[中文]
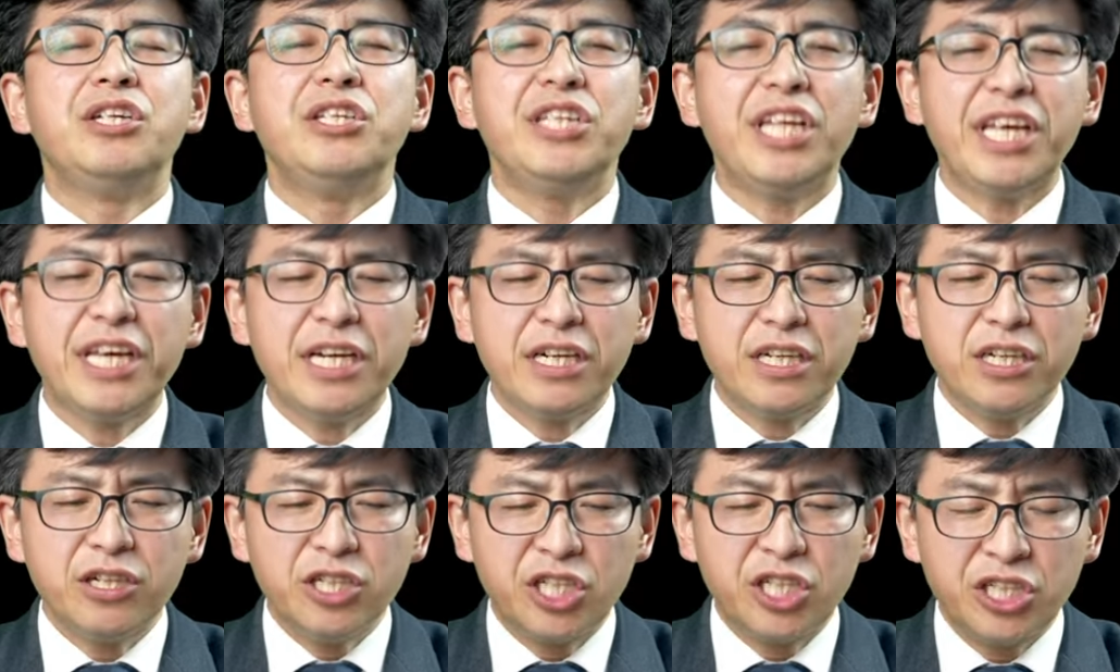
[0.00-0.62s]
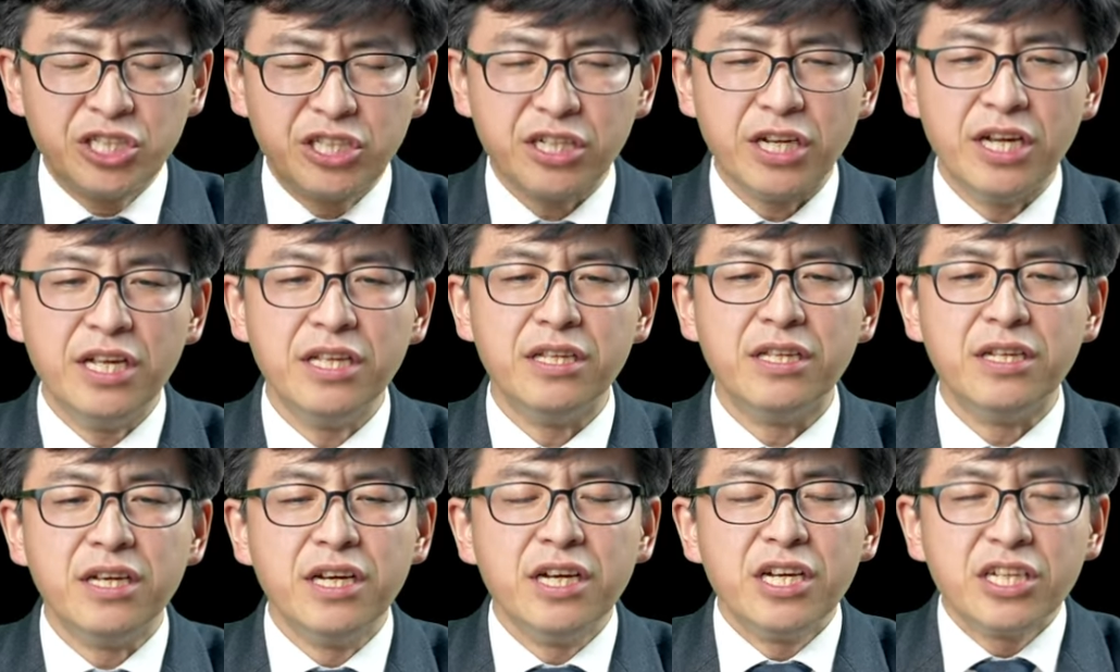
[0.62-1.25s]
那个
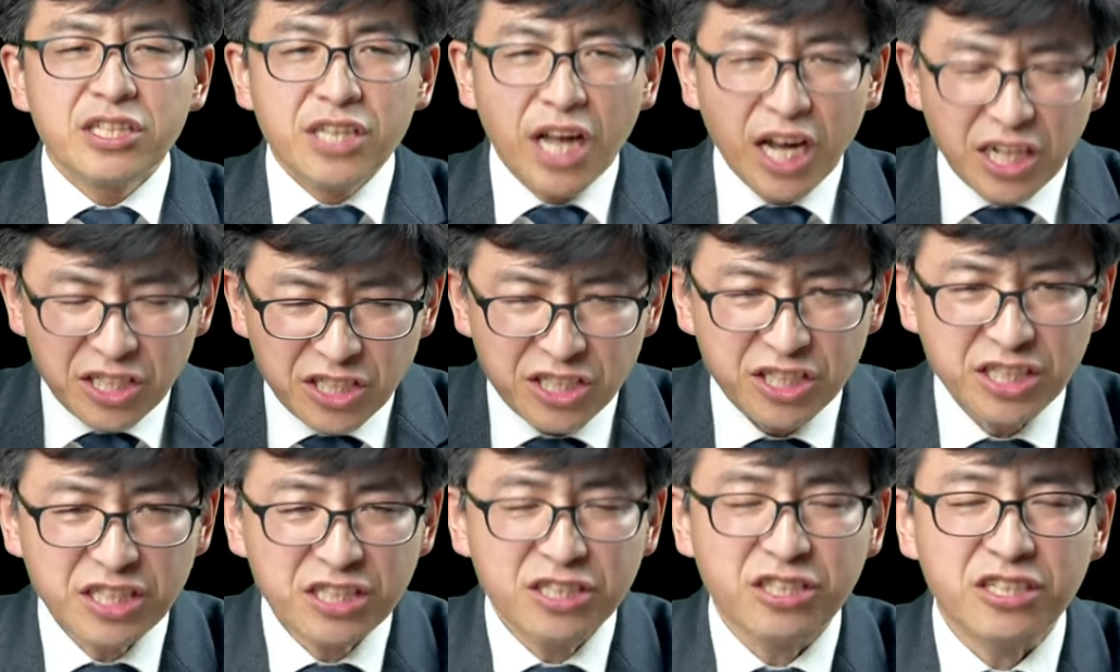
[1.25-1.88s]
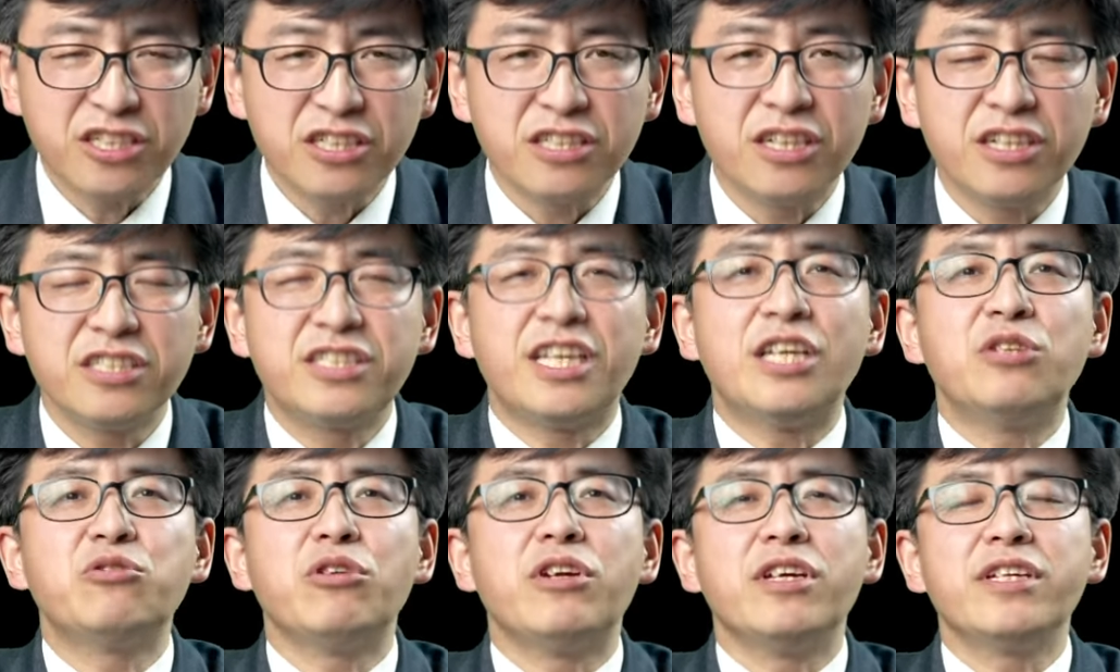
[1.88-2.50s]
神，他信使他
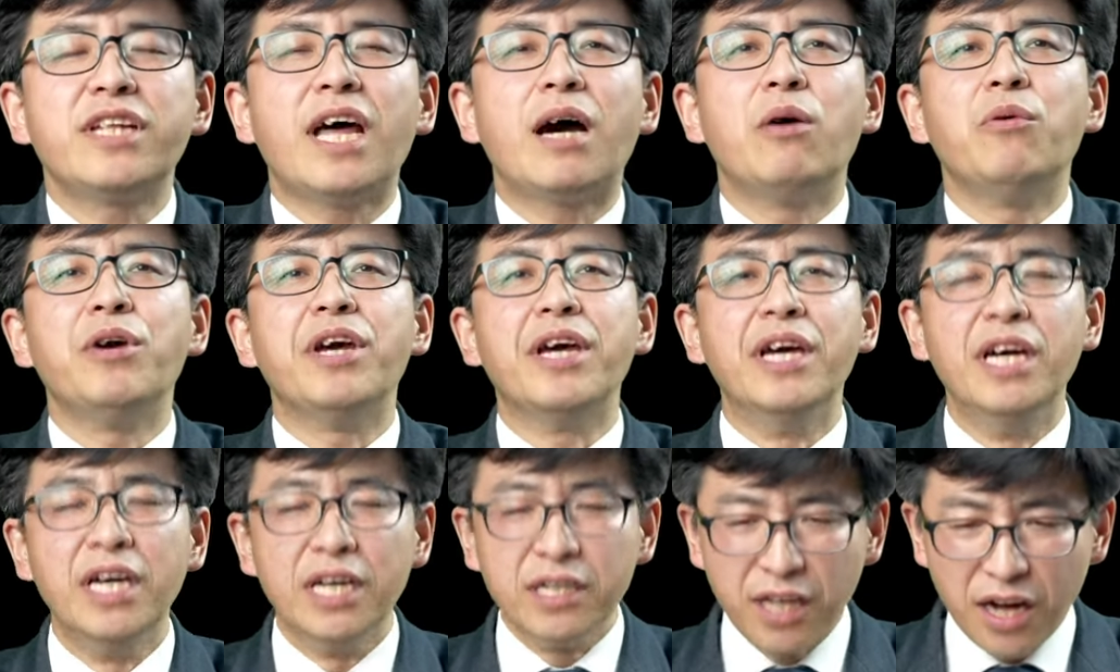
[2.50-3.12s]
拣选了大卫，